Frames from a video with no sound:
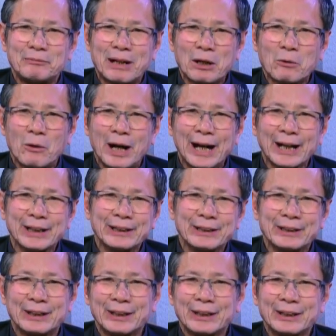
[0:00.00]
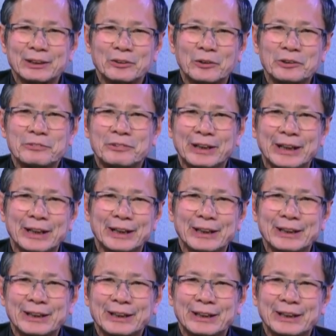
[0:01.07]
bà ngoại uh, nói
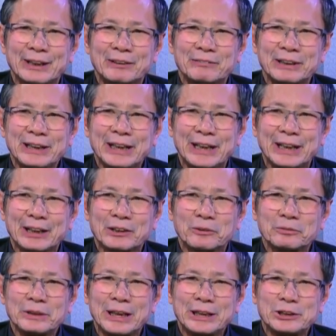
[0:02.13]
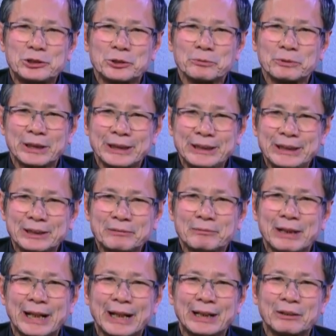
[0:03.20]
về uh, vấn đề cũng nên sùng kính
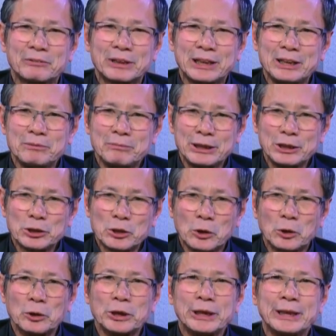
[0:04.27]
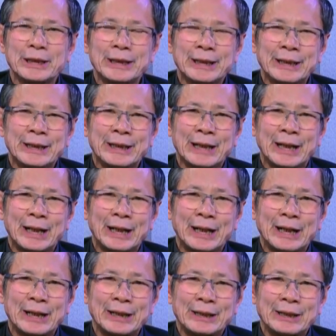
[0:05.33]
Đức Mẹ đọc kinh Minh Côi uh,